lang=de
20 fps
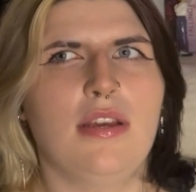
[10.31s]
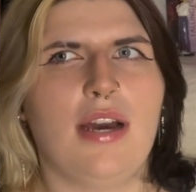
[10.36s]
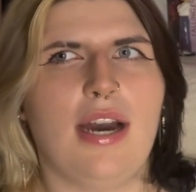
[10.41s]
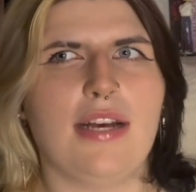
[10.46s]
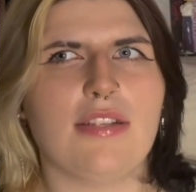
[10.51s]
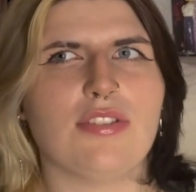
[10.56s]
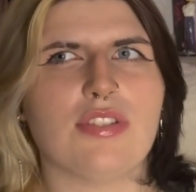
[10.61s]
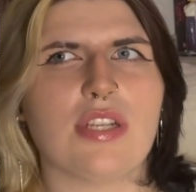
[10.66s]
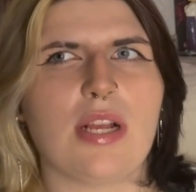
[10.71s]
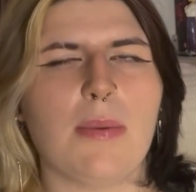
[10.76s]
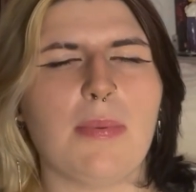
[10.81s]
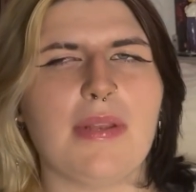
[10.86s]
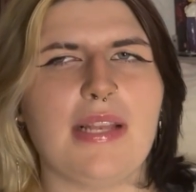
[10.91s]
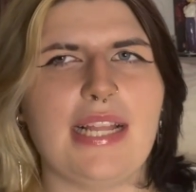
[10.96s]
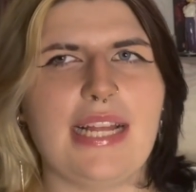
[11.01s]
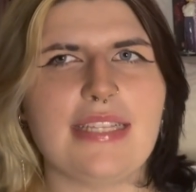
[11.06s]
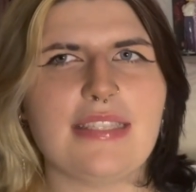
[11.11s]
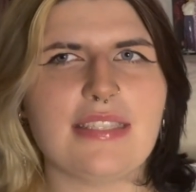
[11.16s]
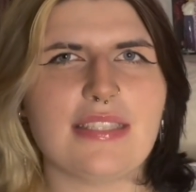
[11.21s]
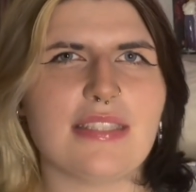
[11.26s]
Also ich glaube,
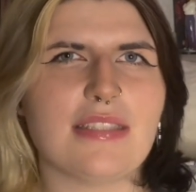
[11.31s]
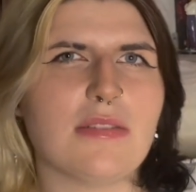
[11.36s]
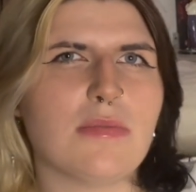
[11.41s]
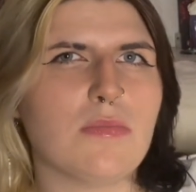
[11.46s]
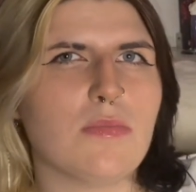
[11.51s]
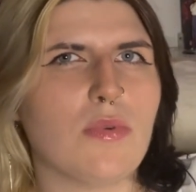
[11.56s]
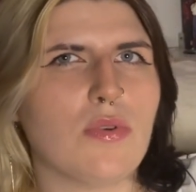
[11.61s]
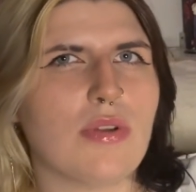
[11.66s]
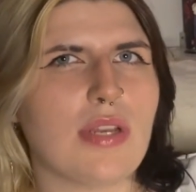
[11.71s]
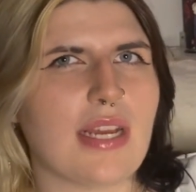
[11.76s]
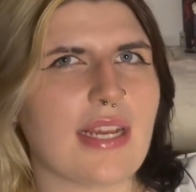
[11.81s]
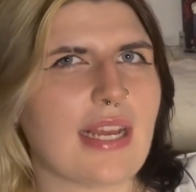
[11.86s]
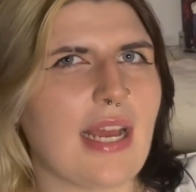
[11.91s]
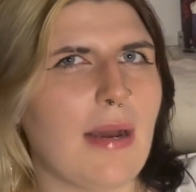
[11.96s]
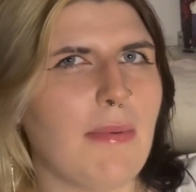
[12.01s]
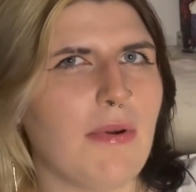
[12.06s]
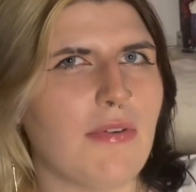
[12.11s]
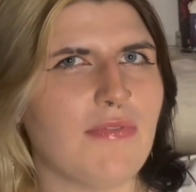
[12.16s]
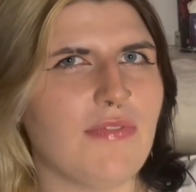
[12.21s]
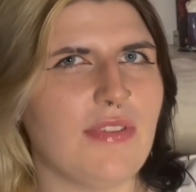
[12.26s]
letzten Monat
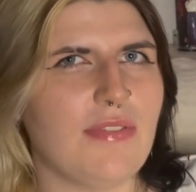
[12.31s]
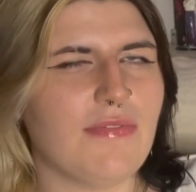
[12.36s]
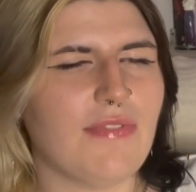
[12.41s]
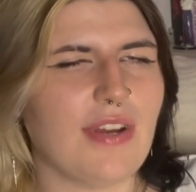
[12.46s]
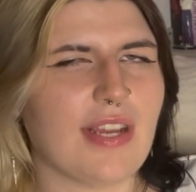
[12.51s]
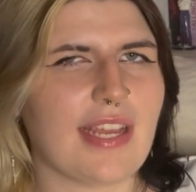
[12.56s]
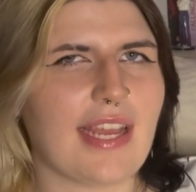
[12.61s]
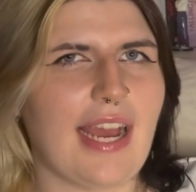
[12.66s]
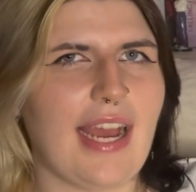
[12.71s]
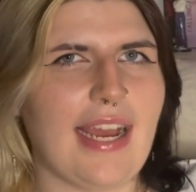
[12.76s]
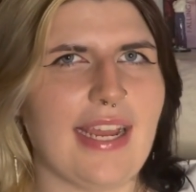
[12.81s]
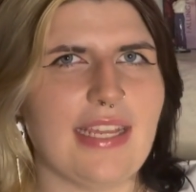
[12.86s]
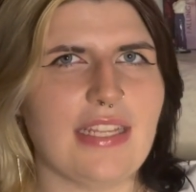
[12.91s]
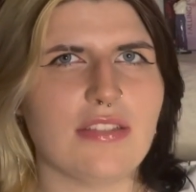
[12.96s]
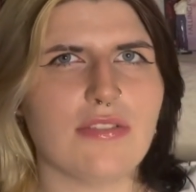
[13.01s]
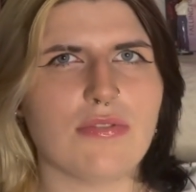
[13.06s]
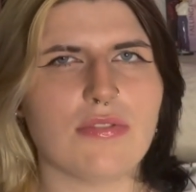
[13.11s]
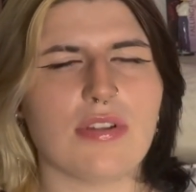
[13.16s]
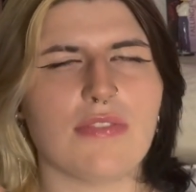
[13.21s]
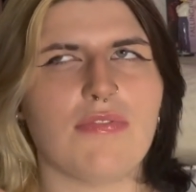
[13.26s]
kam auf jeden Fall
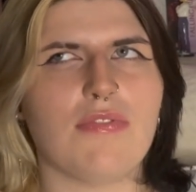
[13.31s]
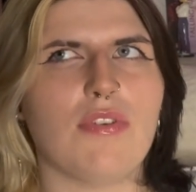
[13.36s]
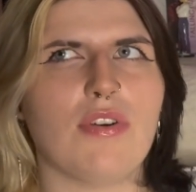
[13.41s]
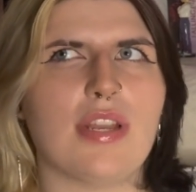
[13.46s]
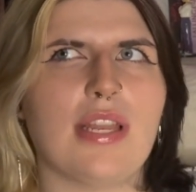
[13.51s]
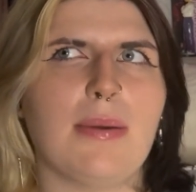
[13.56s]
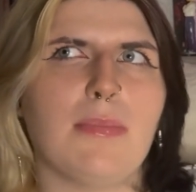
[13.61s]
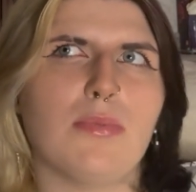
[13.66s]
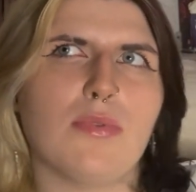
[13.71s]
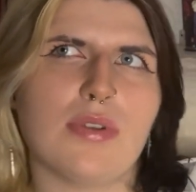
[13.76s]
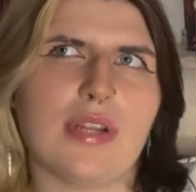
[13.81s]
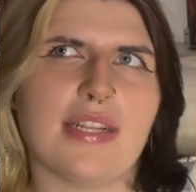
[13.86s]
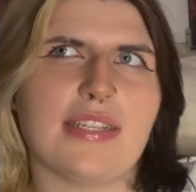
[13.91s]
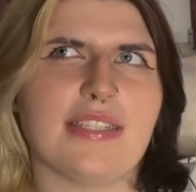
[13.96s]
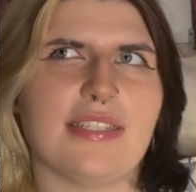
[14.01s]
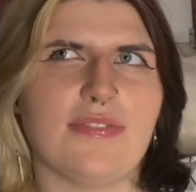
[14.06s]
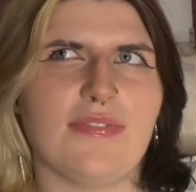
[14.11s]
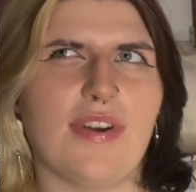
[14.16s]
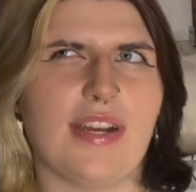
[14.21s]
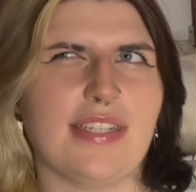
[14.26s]
keins und davor der Monat,
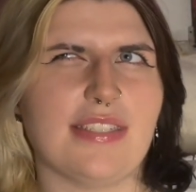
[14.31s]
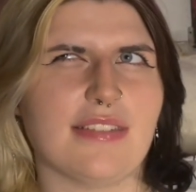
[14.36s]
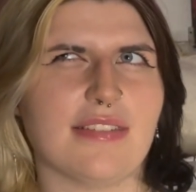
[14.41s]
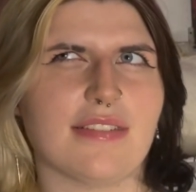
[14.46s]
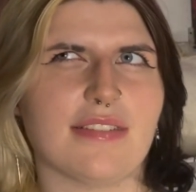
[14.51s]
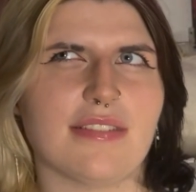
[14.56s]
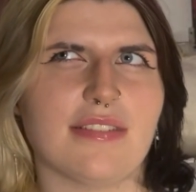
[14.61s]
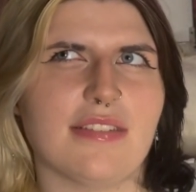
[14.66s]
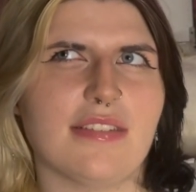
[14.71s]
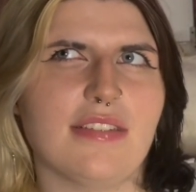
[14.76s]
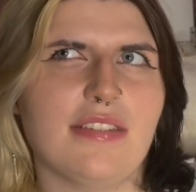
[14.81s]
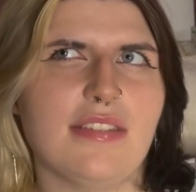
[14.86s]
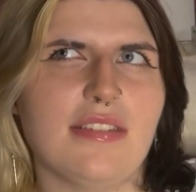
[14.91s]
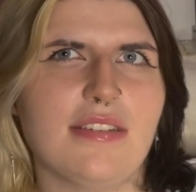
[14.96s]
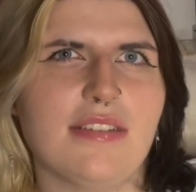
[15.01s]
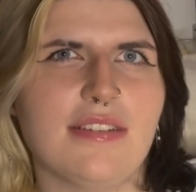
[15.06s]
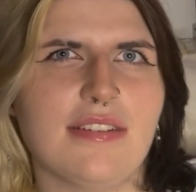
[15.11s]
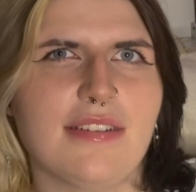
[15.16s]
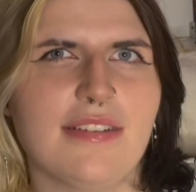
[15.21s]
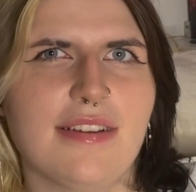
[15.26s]
ich weiß es nicht.
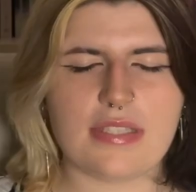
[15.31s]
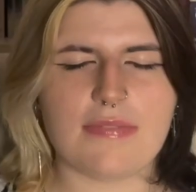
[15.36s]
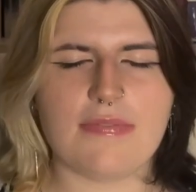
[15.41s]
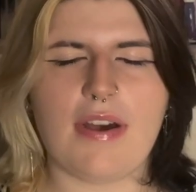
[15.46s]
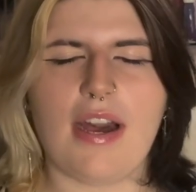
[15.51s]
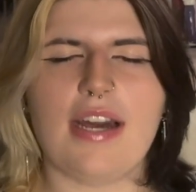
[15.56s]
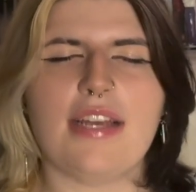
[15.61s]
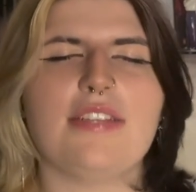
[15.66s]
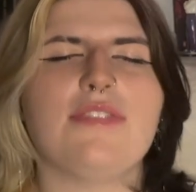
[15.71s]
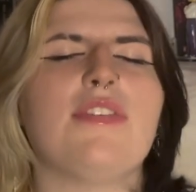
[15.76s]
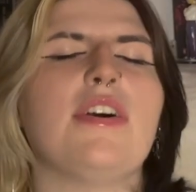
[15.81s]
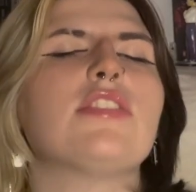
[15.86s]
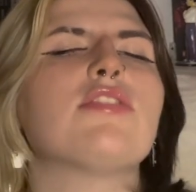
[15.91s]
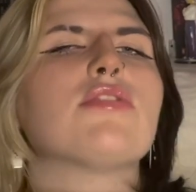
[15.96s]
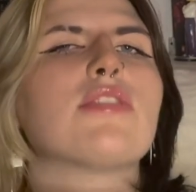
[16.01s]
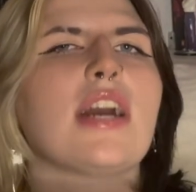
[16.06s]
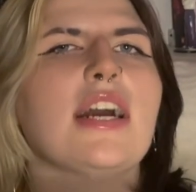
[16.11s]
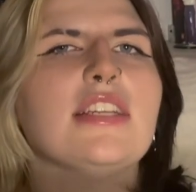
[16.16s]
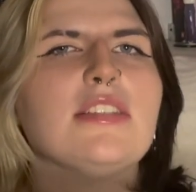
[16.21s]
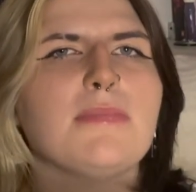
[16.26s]
Zwar, ich weiß
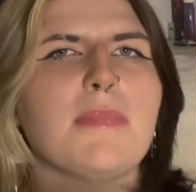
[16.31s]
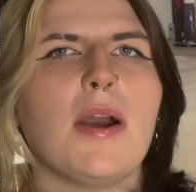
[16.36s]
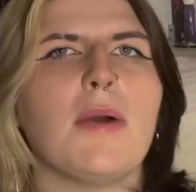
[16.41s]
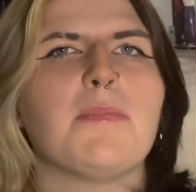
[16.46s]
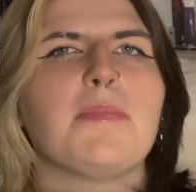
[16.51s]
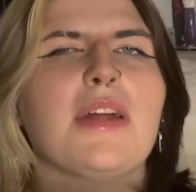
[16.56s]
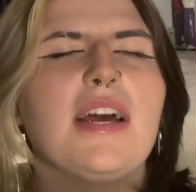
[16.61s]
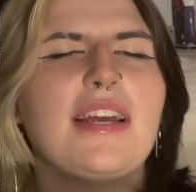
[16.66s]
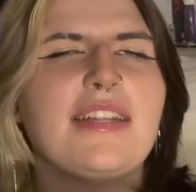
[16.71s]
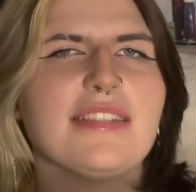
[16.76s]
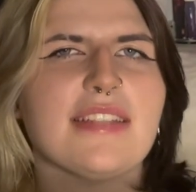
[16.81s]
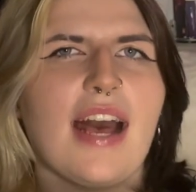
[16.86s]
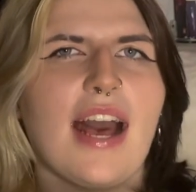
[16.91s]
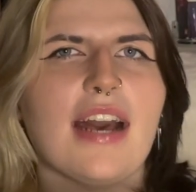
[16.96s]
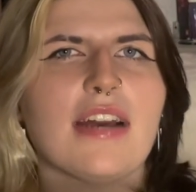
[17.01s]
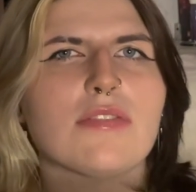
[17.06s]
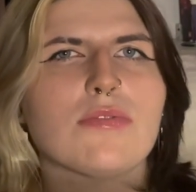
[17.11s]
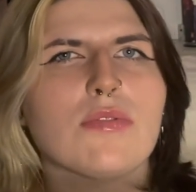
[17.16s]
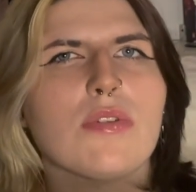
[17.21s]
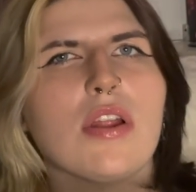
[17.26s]
schon gar nicht mehr, ob da jetzt
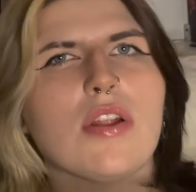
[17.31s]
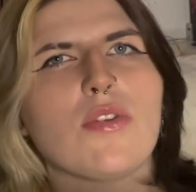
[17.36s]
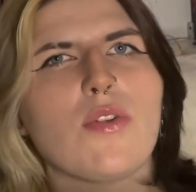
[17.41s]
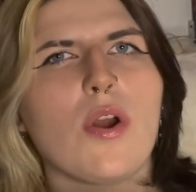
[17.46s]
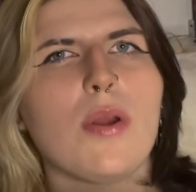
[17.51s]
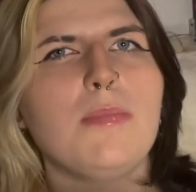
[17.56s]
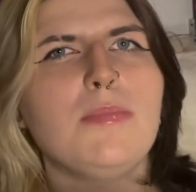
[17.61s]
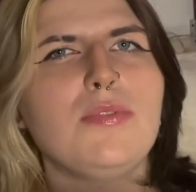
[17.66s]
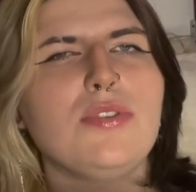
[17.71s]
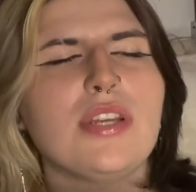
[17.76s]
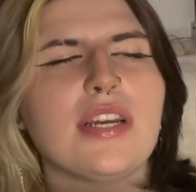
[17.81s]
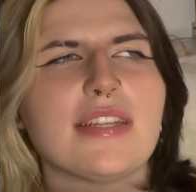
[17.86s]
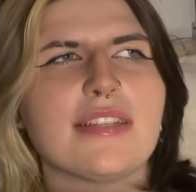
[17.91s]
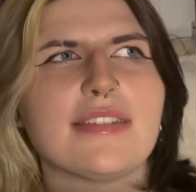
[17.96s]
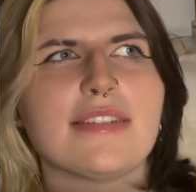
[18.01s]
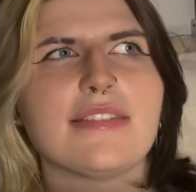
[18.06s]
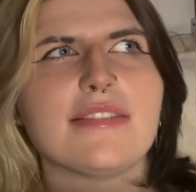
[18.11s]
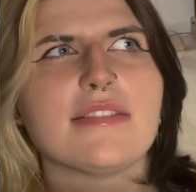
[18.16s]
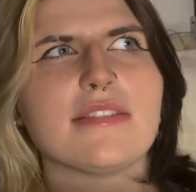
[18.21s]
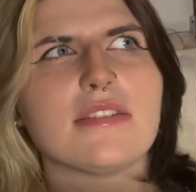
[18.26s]
acht oder neun Bücher
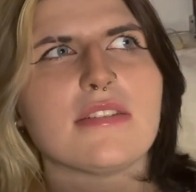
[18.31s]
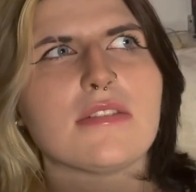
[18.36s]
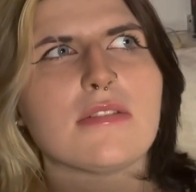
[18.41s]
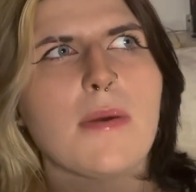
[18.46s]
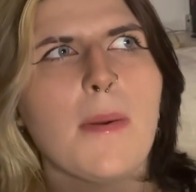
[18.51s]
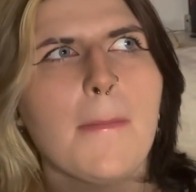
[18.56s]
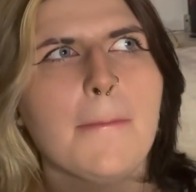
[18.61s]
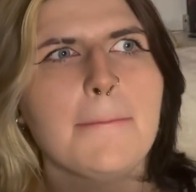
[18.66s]
drin sind.